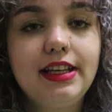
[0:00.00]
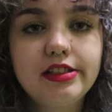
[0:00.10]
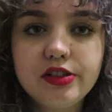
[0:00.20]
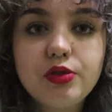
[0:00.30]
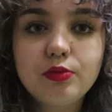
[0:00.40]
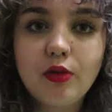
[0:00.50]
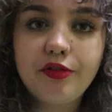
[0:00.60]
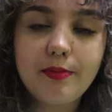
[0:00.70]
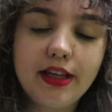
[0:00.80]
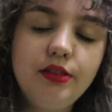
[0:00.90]
que existe um
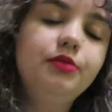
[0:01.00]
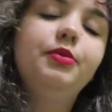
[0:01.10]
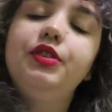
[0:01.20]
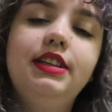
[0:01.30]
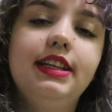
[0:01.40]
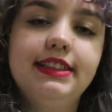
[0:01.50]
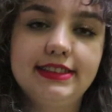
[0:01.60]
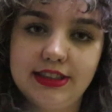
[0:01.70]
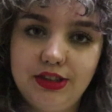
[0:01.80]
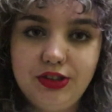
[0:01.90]
movimento muito
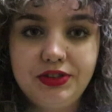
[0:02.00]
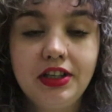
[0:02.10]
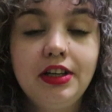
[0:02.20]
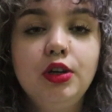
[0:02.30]
interessante.